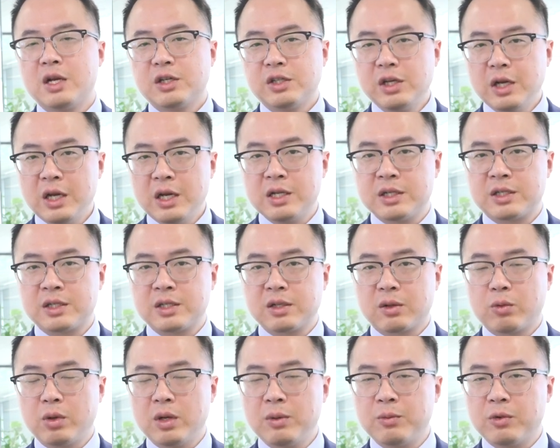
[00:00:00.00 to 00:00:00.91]
这一
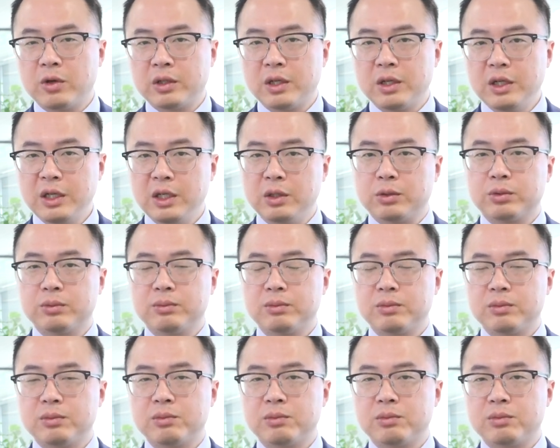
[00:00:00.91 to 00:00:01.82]
次规模的力度，
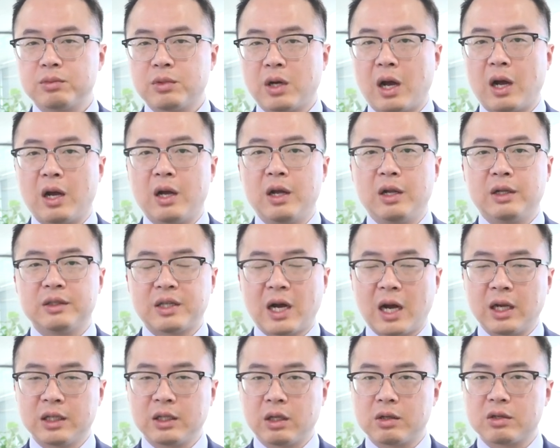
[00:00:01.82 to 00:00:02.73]
啊，
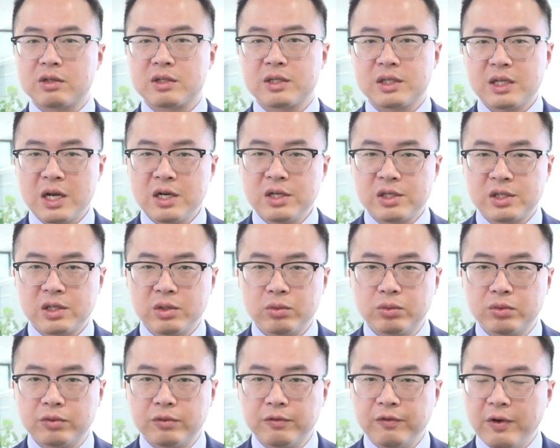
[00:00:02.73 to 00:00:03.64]
达到了三十
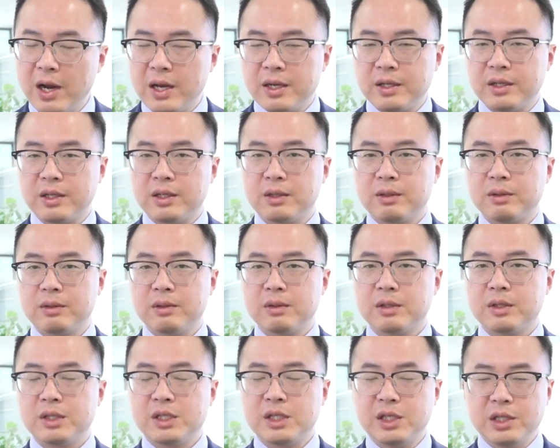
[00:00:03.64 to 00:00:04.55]
五万亿，
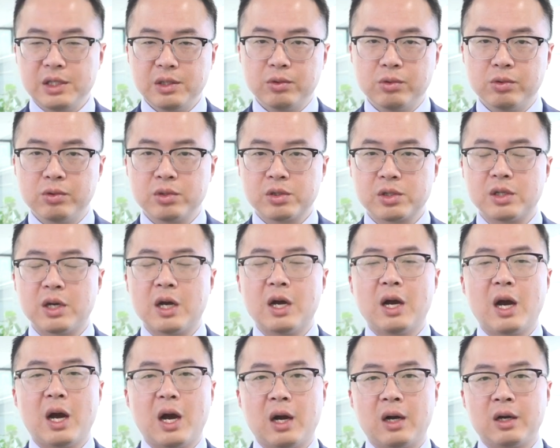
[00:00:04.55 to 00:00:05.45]
几乎是
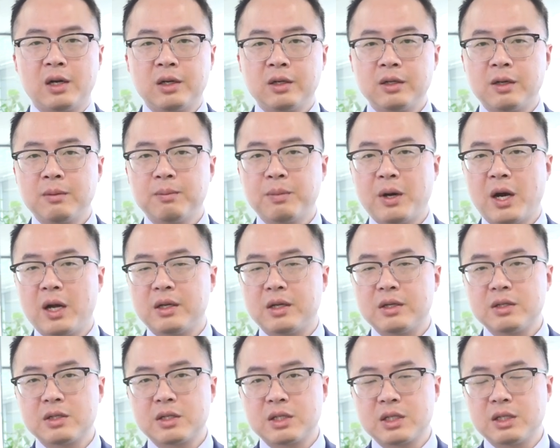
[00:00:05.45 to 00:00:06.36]
二零零八
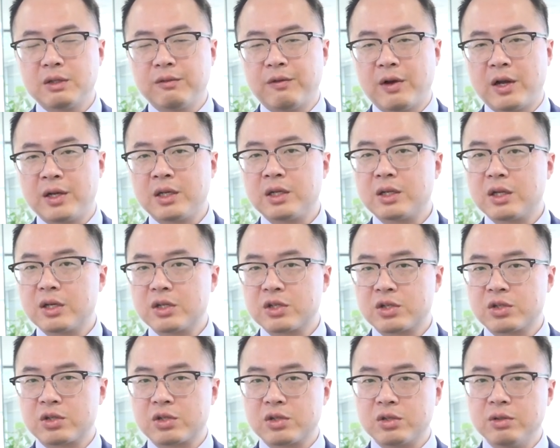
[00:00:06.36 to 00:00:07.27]
年四万亿的
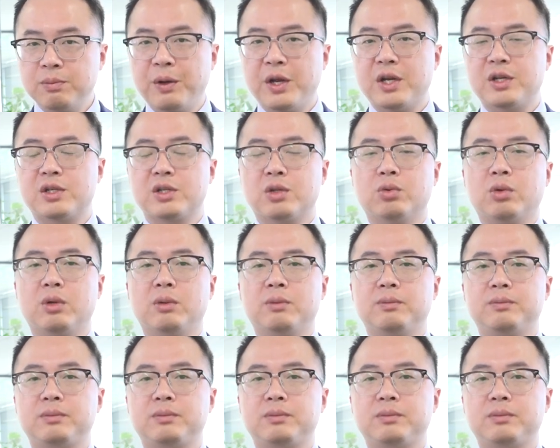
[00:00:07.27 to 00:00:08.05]
十倍之多。